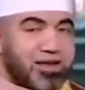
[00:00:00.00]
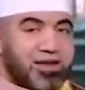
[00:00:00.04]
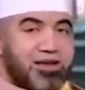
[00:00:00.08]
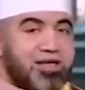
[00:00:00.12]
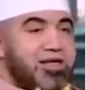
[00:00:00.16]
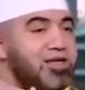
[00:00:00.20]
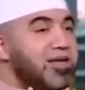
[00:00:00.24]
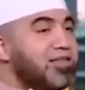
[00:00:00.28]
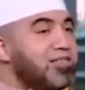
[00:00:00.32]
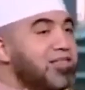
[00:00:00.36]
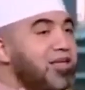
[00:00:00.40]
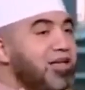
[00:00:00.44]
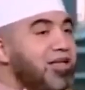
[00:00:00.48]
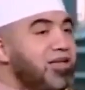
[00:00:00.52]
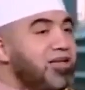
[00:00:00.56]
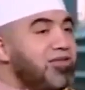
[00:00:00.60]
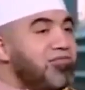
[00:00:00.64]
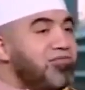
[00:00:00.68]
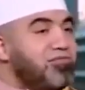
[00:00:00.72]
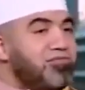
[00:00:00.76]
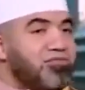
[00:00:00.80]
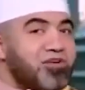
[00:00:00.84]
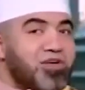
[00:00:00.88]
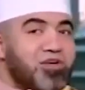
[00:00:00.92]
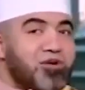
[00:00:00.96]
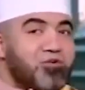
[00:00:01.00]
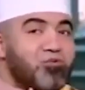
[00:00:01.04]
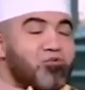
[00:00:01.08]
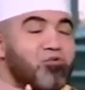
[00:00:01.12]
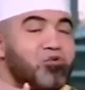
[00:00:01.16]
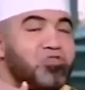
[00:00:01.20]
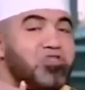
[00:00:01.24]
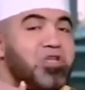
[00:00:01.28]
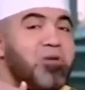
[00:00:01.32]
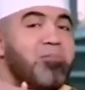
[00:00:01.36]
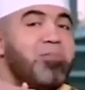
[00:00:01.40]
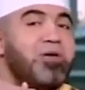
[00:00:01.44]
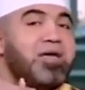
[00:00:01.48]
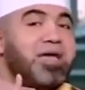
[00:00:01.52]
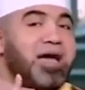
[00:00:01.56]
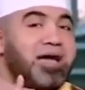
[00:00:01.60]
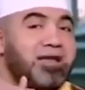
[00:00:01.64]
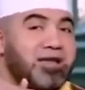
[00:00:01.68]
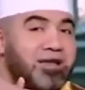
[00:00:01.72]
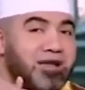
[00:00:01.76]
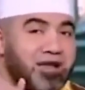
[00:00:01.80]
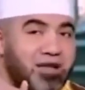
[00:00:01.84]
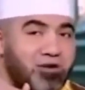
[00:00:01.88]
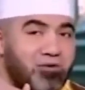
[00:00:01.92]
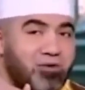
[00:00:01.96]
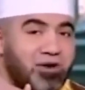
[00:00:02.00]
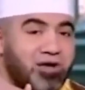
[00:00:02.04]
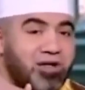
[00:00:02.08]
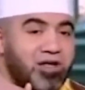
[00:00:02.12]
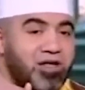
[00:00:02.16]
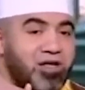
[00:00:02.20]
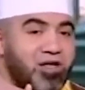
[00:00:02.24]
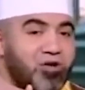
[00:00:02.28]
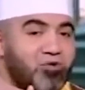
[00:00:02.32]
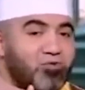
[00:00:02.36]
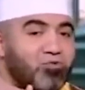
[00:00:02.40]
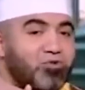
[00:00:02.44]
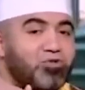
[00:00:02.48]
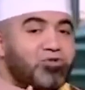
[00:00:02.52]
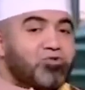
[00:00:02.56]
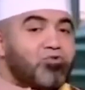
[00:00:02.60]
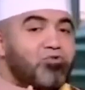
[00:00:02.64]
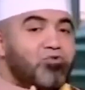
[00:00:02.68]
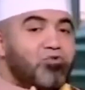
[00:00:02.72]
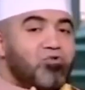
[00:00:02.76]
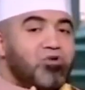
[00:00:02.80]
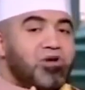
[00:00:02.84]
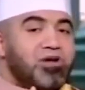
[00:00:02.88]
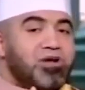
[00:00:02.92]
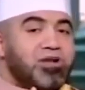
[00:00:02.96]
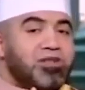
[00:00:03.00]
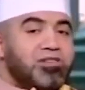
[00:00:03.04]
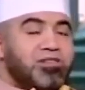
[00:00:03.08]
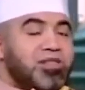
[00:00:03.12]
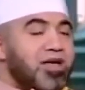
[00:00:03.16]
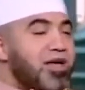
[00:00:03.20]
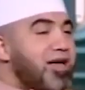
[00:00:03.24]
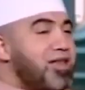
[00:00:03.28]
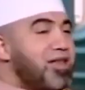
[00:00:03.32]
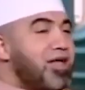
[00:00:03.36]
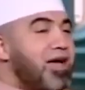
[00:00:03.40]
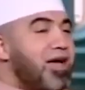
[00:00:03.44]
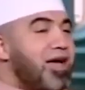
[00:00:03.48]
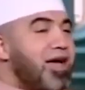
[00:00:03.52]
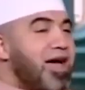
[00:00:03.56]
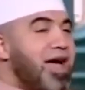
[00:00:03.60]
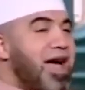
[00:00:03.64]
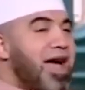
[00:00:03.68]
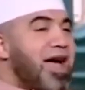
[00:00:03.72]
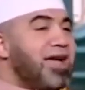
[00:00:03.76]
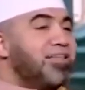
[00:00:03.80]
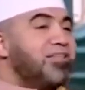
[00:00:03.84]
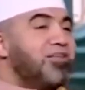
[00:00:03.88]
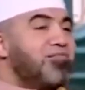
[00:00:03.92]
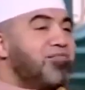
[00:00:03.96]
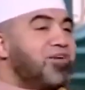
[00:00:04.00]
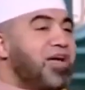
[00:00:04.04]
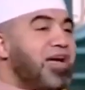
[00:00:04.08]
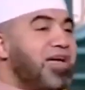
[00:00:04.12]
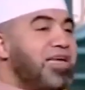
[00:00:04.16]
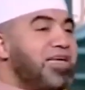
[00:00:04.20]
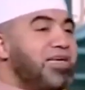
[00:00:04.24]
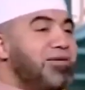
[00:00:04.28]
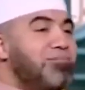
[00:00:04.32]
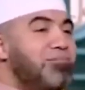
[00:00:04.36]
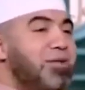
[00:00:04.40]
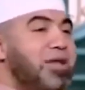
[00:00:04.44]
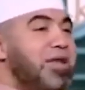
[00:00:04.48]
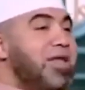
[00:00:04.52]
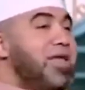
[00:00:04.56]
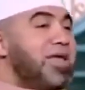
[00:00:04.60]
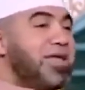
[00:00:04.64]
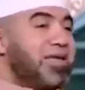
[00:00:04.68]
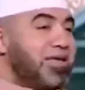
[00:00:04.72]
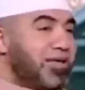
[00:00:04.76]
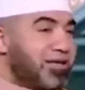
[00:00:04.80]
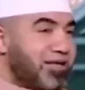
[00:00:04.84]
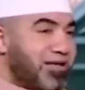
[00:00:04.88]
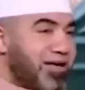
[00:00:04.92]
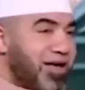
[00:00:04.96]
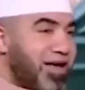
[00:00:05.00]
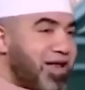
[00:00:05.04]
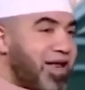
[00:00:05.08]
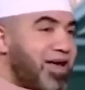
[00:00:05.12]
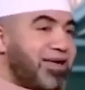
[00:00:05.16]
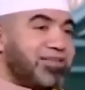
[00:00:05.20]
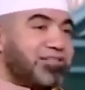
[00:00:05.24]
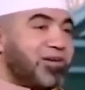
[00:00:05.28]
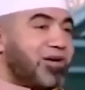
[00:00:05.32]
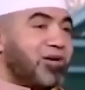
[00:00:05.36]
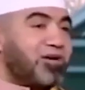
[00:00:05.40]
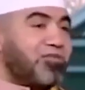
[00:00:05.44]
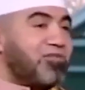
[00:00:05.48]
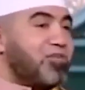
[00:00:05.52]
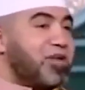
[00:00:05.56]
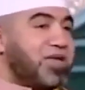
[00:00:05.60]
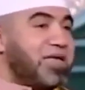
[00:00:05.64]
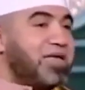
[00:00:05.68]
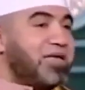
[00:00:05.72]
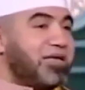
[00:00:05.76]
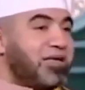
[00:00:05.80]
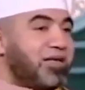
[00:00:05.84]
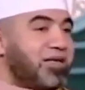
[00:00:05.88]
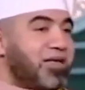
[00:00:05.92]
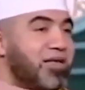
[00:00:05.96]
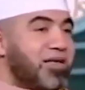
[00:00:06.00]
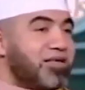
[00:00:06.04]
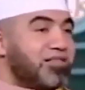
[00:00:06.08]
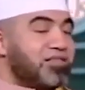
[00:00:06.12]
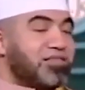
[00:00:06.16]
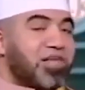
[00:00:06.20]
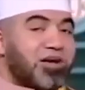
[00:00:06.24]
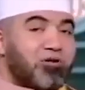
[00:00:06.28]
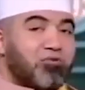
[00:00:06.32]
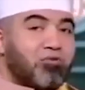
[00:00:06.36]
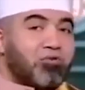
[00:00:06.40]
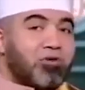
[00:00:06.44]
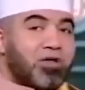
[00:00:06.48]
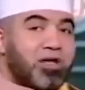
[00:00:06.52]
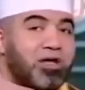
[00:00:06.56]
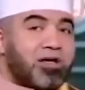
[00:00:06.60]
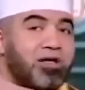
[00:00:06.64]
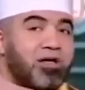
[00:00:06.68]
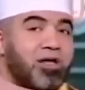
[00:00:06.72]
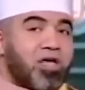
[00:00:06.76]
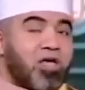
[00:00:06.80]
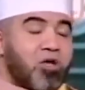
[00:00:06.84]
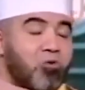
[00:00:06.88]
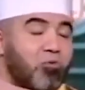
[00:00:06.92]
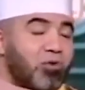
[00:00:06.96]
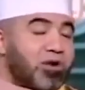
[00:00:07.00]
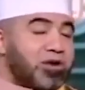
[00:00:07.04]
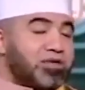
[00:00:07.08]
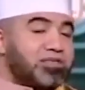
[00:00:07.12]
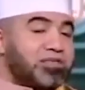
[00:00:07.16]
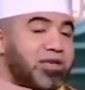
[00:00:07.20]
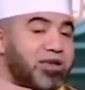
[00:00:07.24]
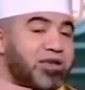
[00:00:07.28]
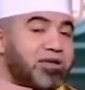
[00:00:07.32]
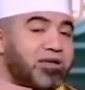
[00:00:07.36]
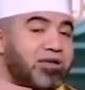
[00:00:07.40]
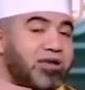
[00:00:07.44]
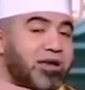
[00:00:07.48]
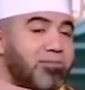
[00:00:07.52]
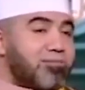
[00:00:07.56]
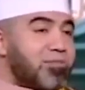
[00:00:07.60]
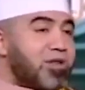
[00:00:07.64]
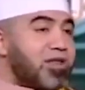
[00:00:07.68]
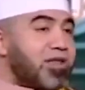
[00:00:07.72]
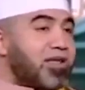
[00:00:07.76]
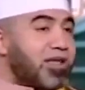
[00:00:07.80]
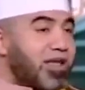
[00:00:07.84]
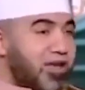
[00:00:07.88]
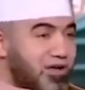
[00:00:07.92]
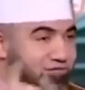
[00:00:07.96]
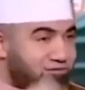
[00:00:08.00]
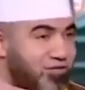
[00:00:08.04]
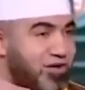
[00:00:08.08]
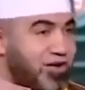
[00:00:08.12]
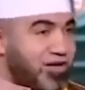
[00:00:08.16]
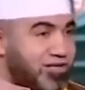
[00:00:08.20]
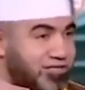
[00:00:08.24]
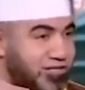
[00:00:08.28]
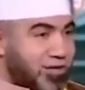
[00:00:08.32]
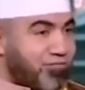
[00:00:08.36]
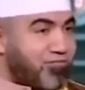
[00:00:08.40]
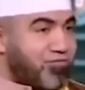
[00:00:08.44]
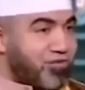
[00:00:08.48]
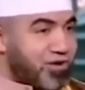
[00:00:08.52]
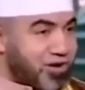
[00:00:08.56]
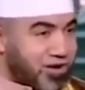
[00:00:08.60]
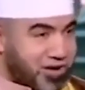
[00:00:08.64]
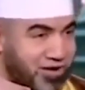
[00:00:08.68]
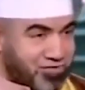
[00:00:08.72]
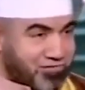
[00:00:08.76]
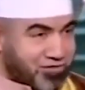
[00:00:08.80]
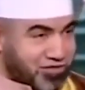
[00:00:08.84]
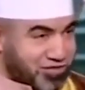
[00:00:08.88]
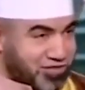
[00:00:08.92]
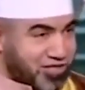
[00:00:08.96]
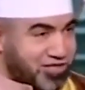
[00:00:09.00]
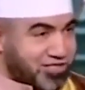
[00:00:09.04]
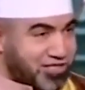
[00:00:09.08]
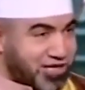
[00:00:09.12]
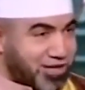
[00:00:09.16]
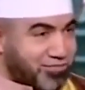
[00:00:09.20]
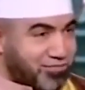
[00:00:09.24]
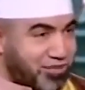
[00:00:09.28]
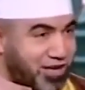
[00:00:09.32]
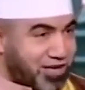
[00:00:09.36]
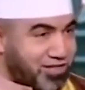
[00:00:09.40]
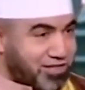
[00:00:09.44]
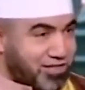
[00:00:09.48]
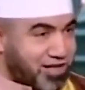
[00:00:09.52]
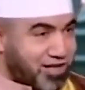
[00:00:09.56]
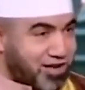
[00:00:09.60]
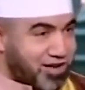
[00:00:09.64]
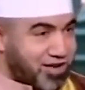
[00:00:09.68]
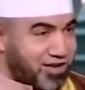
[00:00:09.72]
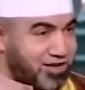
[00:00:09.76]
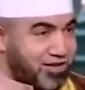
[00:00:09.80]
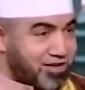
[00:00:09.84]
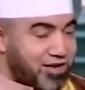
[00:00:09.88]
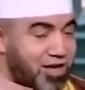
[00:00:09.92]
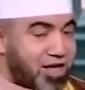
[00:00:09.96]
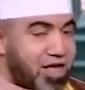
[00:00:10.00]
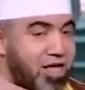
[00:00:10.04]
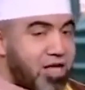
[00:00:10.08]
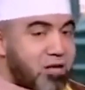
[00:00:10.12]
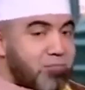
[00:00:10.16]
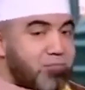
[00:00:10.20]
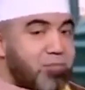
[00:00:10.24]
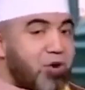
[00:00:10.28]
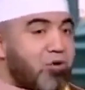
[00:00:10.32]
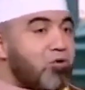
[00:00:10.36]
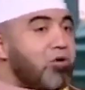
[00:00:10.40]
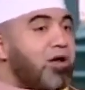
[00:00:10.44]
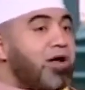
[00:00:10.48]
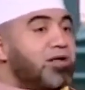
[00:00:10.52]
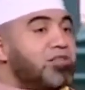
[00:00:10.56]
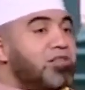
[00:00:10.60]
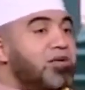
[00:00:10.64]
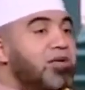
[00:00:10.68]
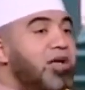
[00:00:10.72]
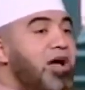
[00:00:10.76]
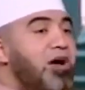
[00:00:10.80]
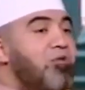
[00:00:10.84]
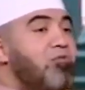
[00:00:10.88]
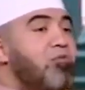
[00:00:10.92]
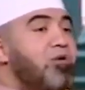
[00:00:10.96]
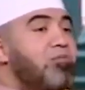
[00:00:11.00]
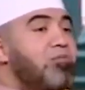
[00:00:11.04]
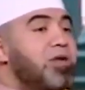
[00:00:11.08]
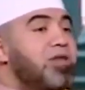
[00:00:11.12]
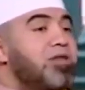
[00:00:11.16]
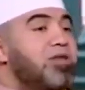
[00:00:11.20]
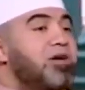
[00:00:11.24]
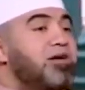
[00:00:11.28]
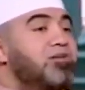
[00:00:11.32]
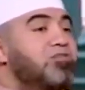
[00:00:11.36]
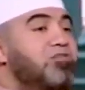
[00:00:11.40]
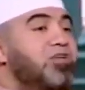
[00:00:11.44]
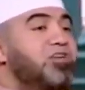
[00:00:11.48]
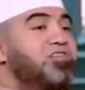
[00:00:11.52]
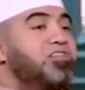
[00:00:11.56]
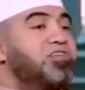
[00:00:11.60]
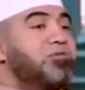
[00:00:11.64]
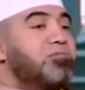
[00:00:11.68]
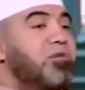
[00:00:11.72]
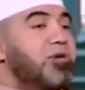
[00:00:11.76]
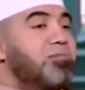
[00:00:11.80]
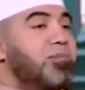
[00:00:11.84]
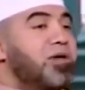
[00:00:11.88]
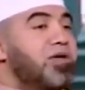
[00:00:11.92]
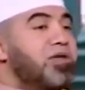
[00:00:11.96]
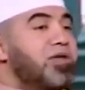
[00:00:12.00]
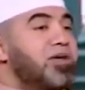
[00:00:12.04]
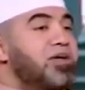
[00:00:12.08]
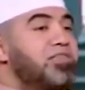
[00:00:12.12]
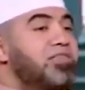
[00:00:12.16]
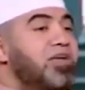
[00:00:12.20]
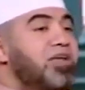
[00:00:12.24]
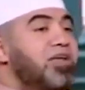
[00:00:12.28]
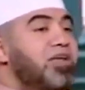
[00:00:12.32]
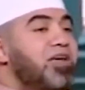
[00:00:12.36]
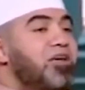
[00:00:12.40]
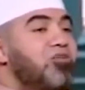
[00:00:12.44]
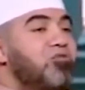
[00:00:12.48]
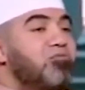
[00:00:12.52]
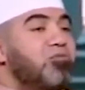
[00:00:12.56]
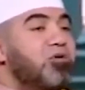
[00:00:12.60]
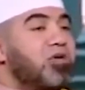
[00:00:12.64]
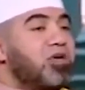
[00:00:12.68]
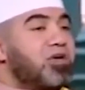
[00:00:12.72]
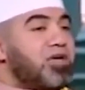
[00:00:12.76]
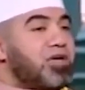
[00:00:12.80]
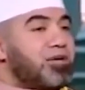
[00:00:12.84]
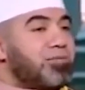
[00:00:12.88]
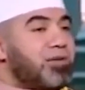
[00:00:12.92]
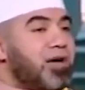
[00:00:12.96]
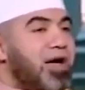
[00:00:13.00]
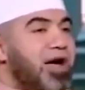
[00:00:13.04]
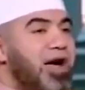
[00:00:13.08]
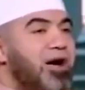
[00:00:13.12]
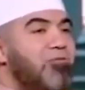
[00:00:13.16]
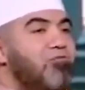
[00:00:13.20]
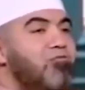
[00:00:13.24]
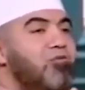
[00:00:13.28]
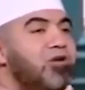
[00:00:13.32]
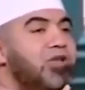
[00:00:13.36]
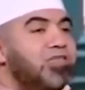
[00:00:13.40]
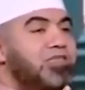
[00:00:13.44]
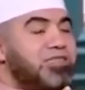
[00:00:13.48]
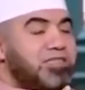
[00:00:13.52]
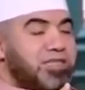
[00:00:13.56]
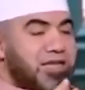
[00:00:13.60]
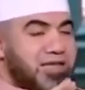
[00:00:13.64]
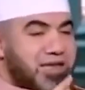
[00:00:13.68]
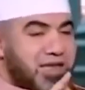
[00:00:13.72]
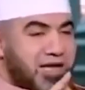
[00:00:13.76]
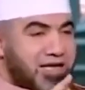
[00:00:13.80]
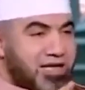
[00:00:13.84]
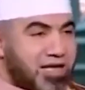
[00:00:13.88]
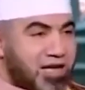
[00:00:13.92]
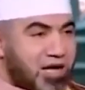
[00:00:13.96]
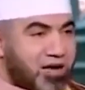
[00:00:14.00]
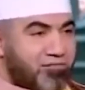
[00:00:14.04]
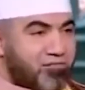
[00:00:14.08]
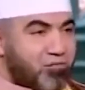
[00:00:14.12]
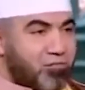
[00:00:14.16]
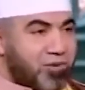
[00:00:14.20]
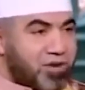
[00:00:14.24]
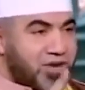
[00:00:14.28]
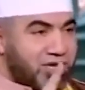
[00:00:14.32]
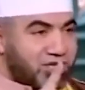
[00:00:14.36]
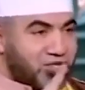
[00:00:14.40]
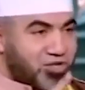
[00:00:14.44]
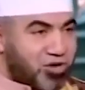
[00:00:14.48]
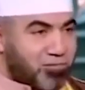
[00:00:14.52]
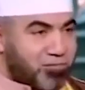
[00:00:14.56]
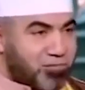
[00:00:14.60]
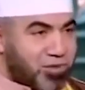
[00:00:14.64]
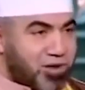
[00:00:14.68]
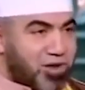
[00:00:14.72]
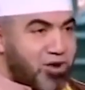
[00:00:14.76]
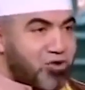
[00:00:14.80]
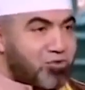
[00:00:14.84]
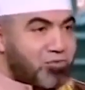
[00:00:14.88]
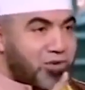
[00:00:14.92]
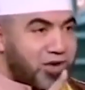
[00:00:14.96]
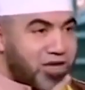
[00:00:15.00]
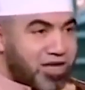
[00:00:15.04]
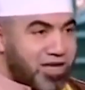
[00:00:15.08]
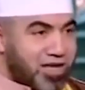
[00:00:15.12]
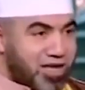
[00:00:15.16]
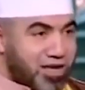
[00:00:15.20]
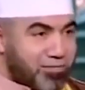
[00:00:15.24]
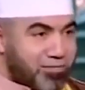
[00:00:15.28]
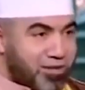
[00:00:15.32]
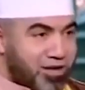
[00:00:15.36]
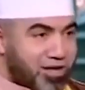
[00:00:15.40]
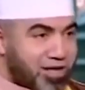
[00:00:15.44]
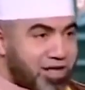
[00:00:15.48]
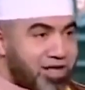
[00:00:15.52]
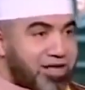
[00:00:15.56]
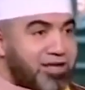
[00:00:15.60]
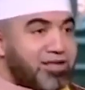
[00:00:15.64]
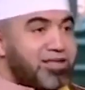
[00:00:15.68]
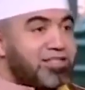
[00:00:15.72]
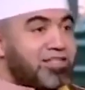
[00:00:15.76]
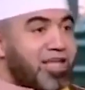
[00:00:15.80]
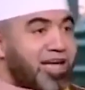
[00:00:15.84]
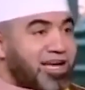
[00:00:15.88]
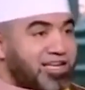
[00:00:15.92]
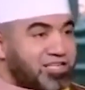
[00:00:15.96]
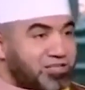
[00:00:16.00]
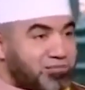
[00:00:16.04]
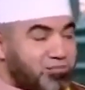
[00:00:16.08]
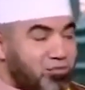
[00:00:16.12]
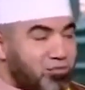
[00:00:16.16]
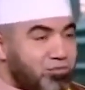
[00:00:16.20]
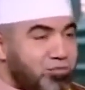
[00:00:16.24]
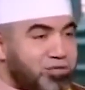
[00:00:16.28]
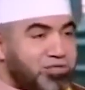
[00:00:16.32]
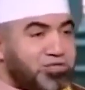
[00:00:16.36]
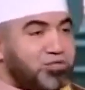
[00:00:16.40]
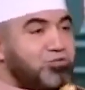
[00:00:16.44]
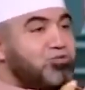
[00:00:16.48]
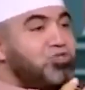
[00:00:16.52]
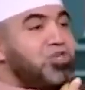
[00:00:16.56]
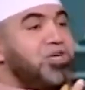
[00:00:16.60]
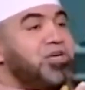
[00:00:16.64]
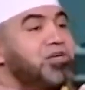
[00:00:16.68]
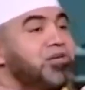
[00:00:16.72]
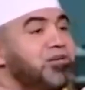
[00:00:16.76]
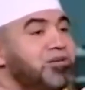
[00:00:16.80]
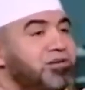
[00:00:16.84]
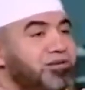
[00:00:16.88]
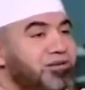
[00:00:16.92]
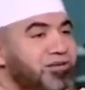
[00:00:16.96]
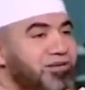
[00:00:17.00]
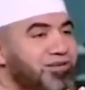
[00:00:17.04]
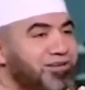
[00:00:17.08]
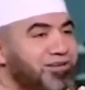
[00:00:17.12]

ان هي تحلف وتبكي على الهوى وتقول ده انا قاعده في جحيم ليه انا عايز اعرف ليه اتقوا الله ولذلك لما نتكلم في الحساب في, في السلسله بتاعتنا هناك بقول لحضرتك اول من يختصم بين يدي الله يوم القيامه اول اتنين هيقفوا بين ايد ربنا يوم القيامه يتحاسبوا الزوجين